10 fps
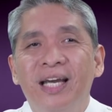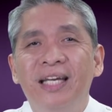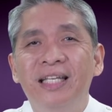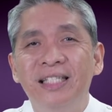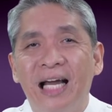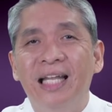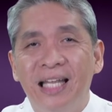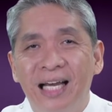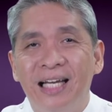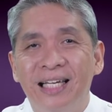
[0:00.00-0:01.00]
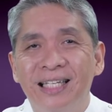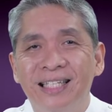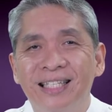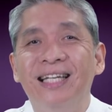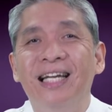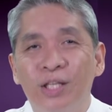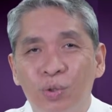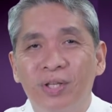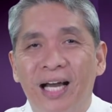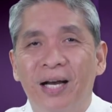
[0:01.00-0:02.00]
edi eh sana
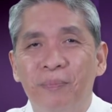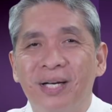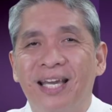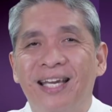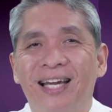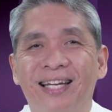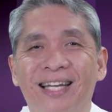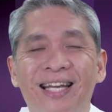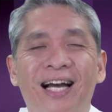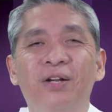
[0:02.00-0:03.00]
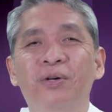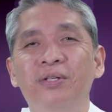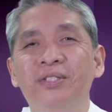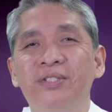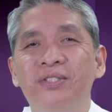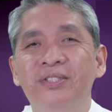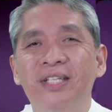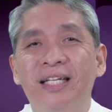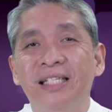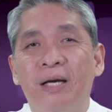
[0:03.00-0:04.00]
ganito na ang mangyayari. Anong
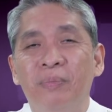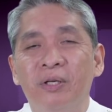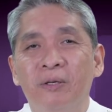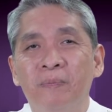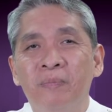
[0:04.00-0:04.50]
sinasabi ko?